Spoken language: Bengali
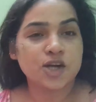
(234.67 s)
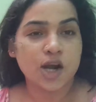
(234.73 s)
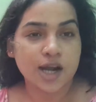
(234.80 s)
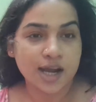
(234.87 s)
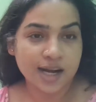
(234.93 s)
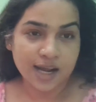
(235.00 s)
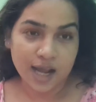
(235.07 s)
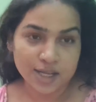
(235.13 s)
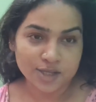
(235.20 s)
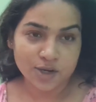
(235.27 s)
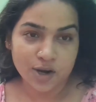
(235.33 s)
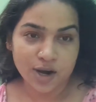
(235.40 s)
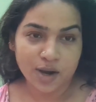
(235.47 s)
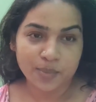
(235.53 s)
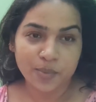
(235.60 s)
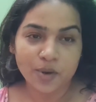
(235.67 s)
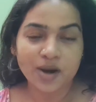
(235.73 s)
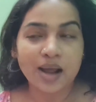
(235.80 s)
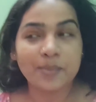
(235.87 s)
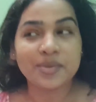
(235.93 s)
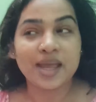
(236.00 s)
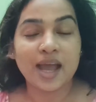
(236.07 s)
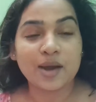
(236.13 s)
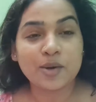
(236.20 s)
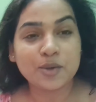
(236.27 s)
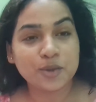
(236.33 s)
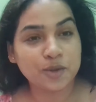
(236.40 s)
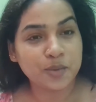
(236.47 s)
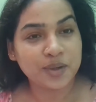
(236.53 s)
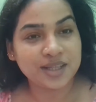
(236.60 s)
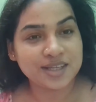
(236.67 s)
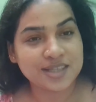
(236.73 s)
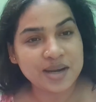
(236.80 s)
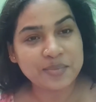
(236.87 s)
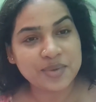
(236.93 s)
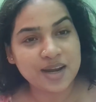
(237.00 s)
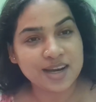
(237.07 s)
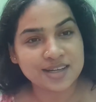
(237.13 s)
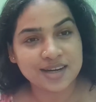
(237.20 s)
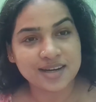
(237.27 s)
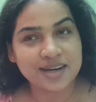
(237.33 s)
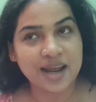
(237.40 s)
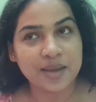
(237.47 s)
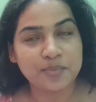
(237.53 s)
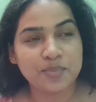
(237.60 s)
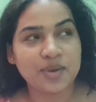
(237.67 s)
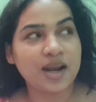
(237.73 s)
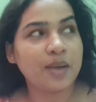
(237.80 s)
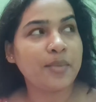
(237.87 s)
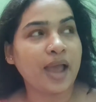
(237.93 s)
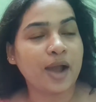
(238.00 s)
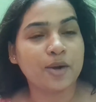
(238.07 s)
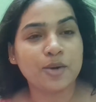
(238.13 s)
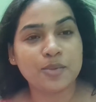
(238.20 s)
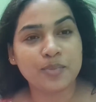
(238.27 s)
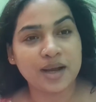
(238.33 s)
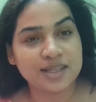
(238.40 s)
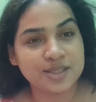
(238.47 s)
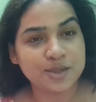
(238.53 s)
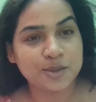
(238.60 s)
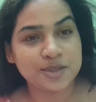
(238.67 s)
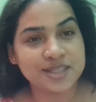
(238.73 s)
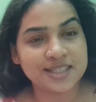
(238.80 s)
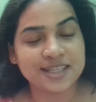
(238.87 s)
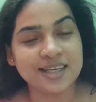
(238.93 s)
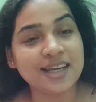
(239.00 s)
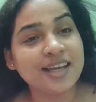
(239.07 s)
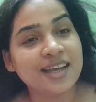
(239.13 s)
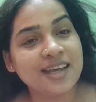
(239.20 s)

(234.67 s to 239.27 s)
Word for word: সারা সকাল কাজ করার পর আমি এখন তোমাদের সামনে আসার টাইম পেলাম এখন বাজে হচ্ছে